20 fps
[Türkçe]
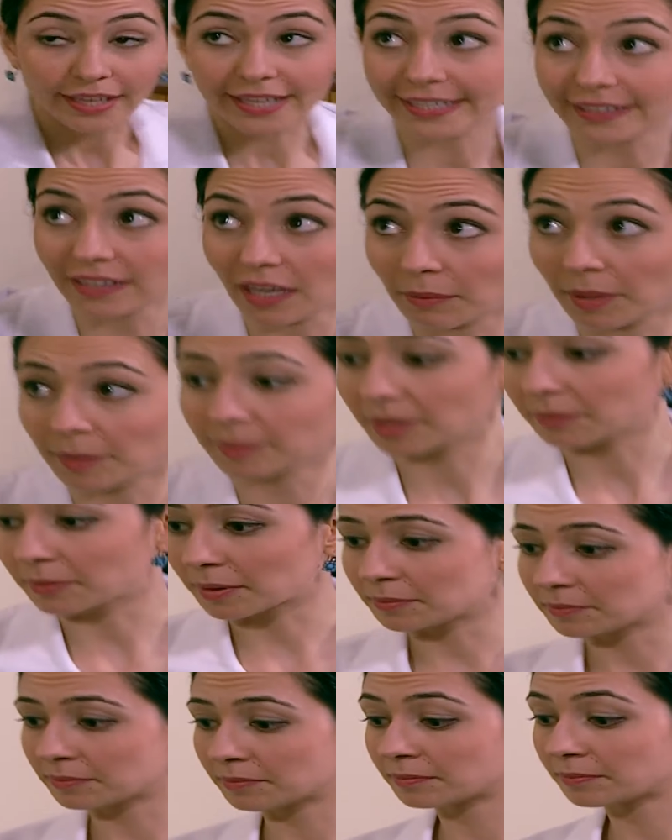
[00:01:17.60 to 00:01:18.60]
İyi tamam
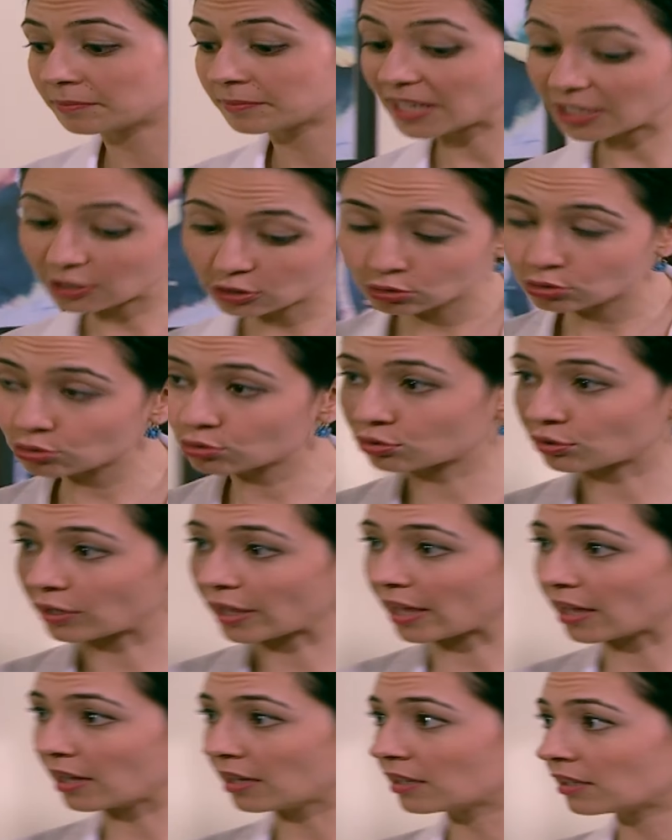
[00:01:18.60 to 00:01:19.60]
tamam. Geç otur
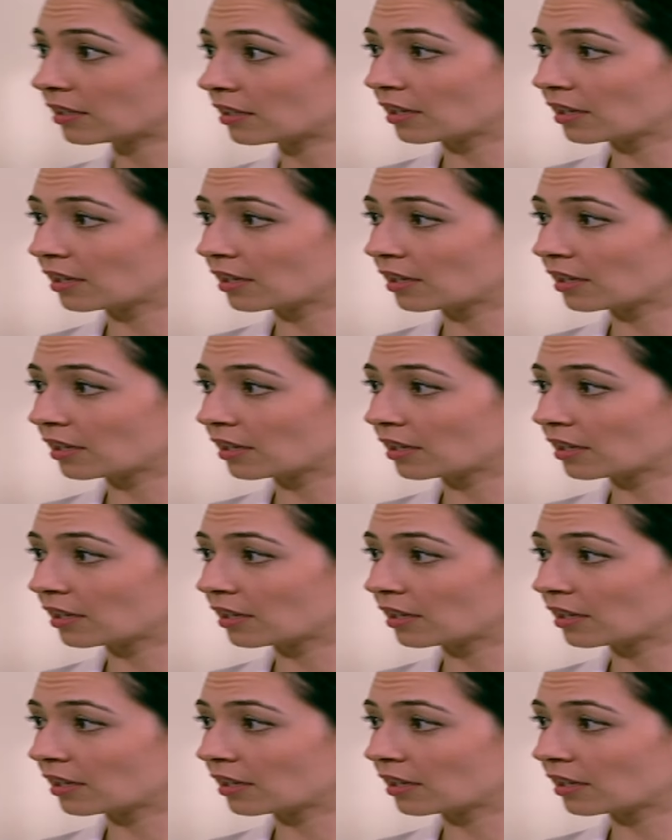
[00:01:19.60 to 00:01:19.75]
şuraya.